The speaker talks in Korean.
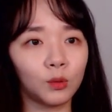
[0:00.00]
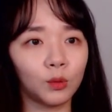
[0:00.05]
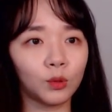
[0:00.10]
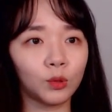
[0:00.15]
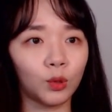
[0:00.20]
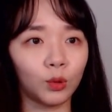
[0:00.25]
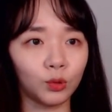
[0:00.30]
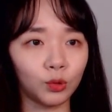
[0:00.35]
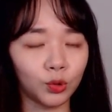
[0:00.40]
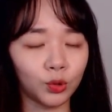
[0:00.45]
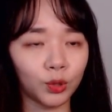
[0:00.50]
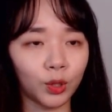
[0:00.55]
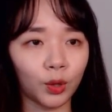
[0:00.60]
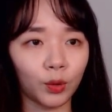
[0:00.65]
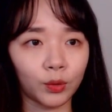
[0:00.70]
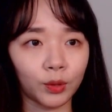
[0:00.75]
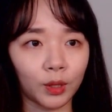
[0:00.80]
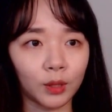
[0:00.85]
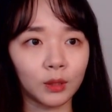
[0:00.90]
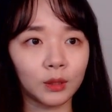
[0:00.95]

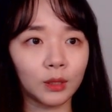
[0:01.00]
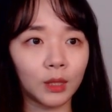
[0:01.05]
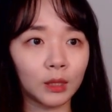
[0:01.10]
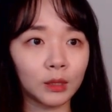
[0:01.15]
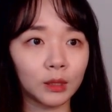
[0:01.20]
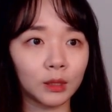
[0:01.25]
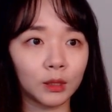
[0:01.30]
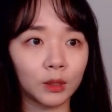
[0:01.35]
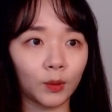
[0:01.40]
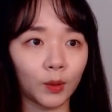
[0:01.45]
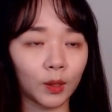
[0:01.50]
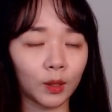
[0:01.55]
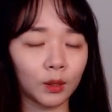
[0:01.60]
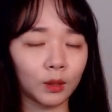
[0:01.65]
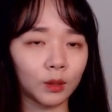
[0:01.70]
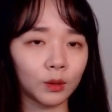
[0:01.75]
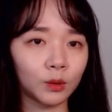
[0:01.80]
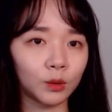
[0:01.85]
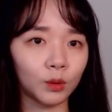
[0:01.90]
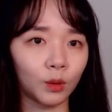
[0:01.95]
전출되었다는 사실을 확인을
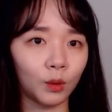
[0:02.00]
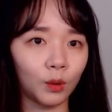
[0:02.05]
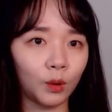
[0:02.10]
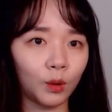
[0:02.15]
했죠.